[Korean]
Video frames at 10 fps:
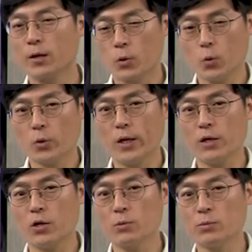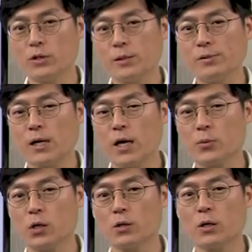그렇게 여러분들
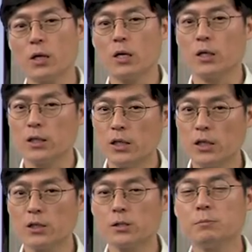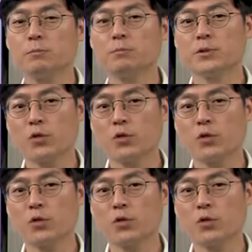입사하면 이름,